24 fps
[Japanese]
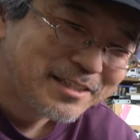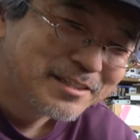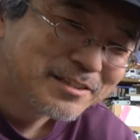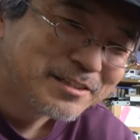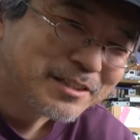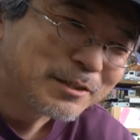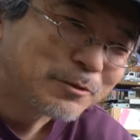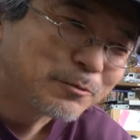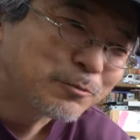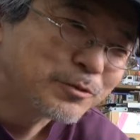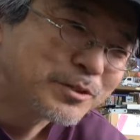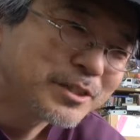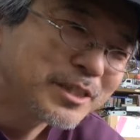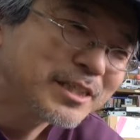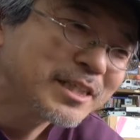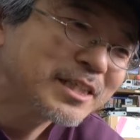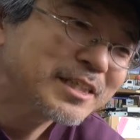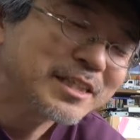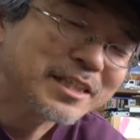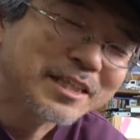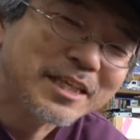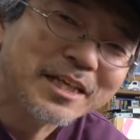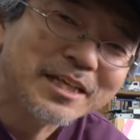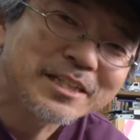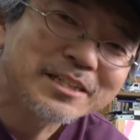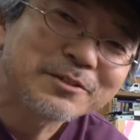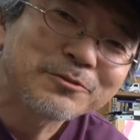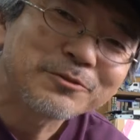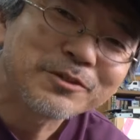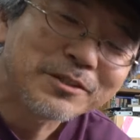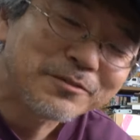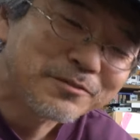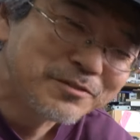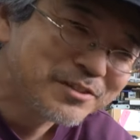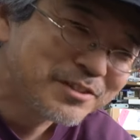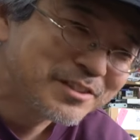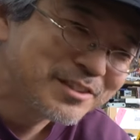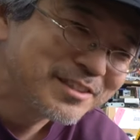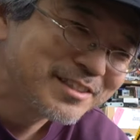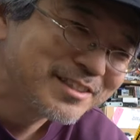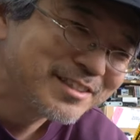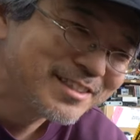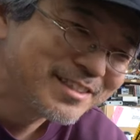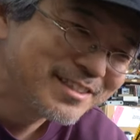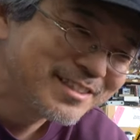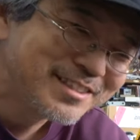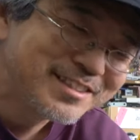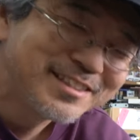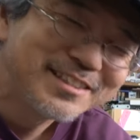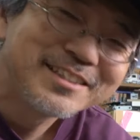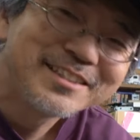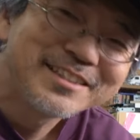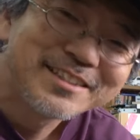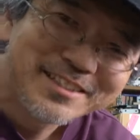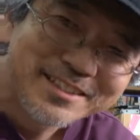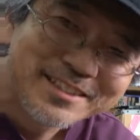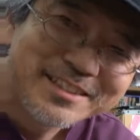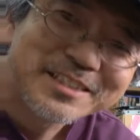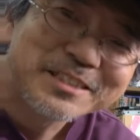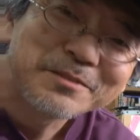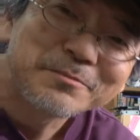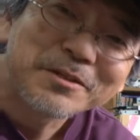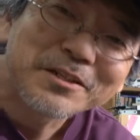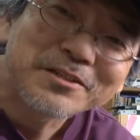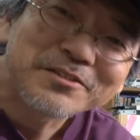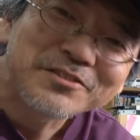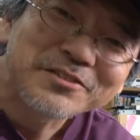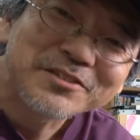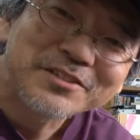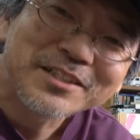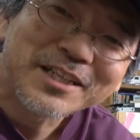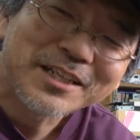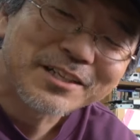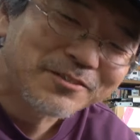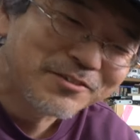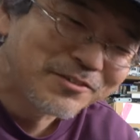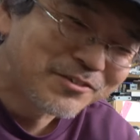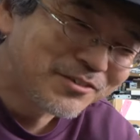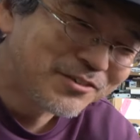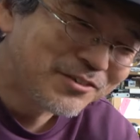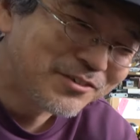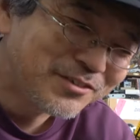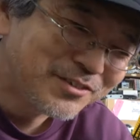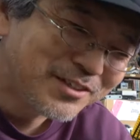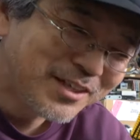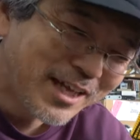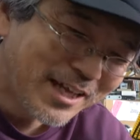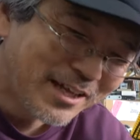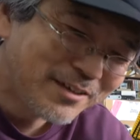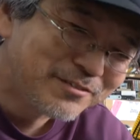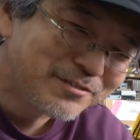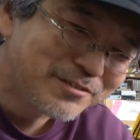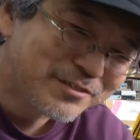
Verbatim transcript: じゃあ、あの、これ刺さって怪我したことあります。しばらく、あの、はい、